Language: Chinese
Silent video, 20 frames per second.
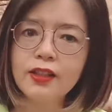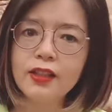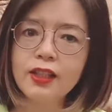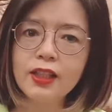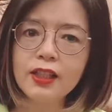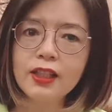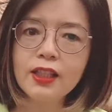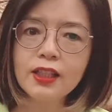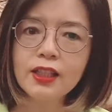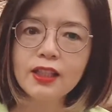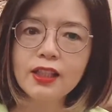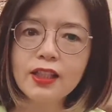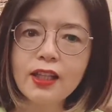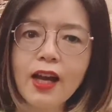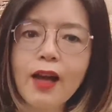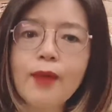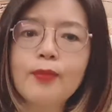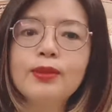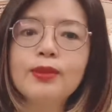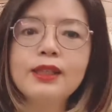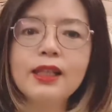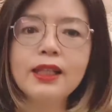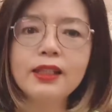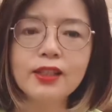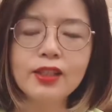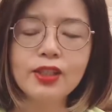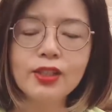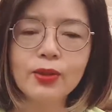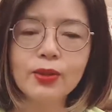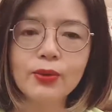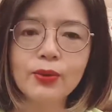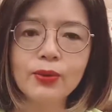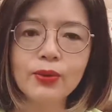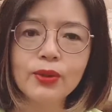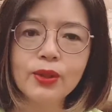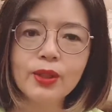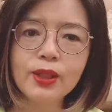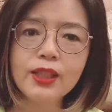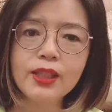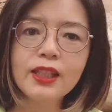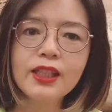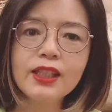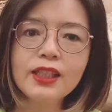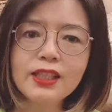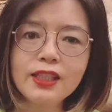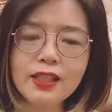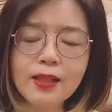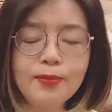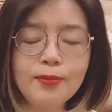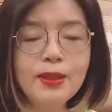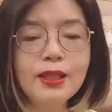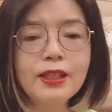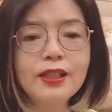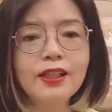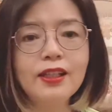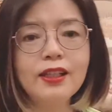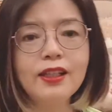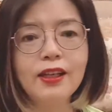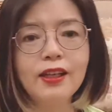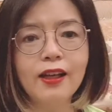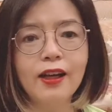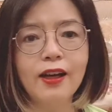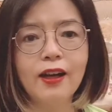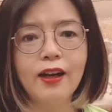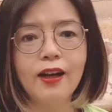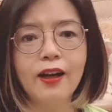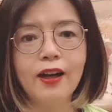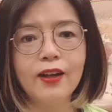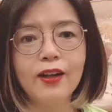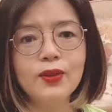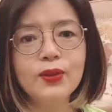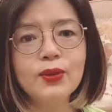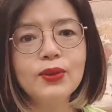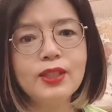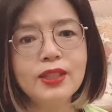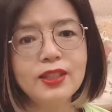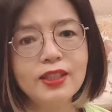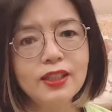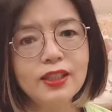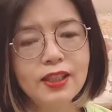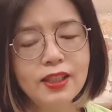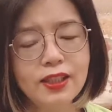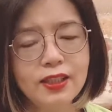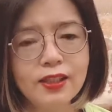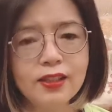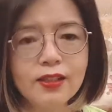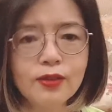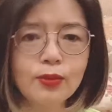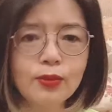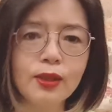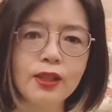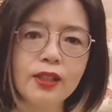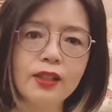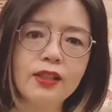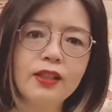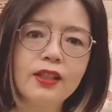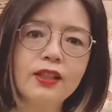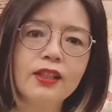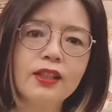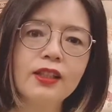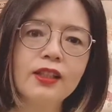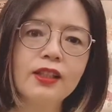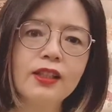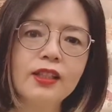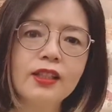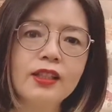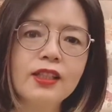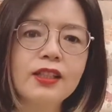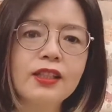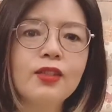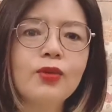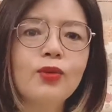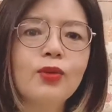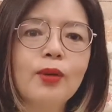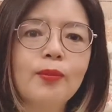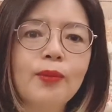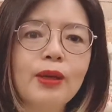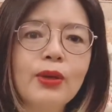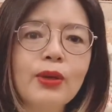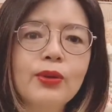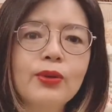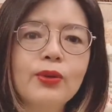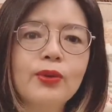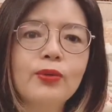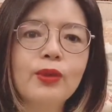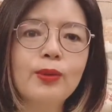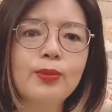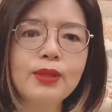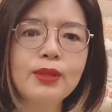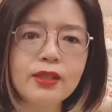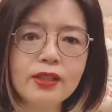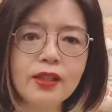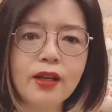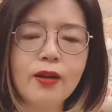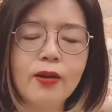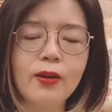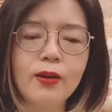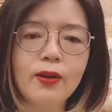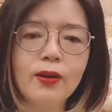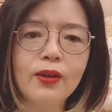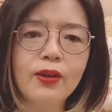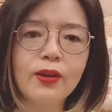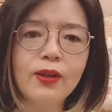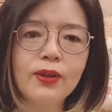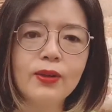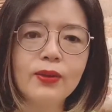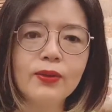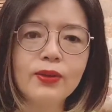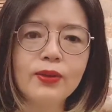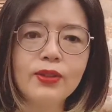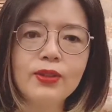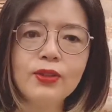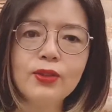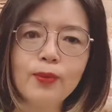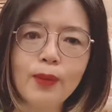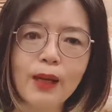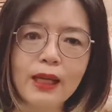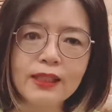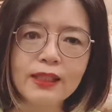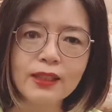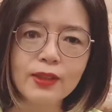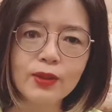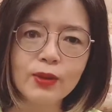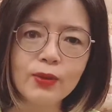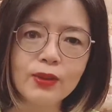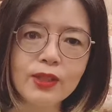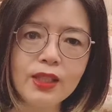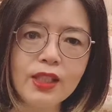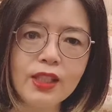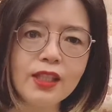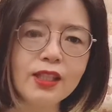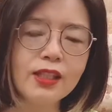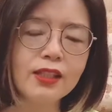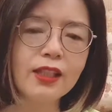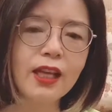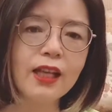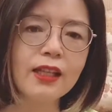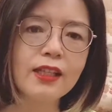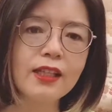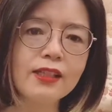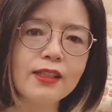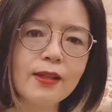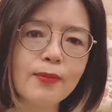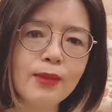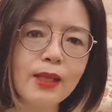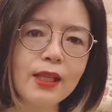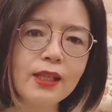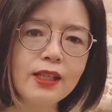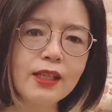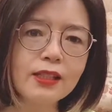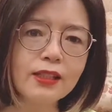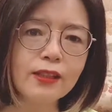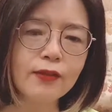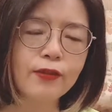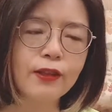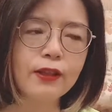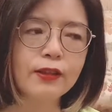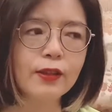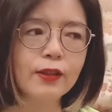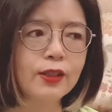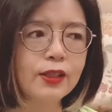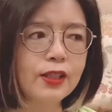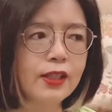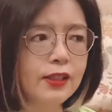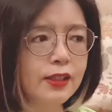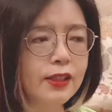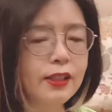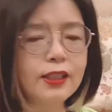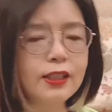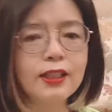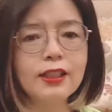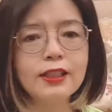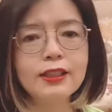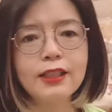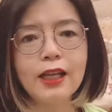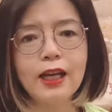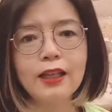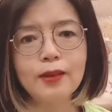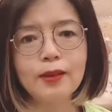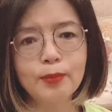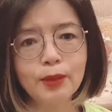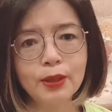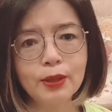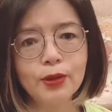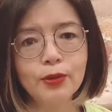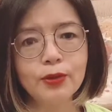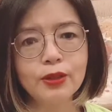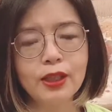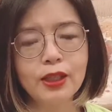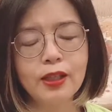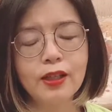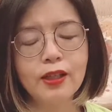那个看不见的手，那个神秘的力量哈，就已经提示我了，只是我没有我不知道，我就把这个东西一直带在身边，一直放在任何一个家的门口上，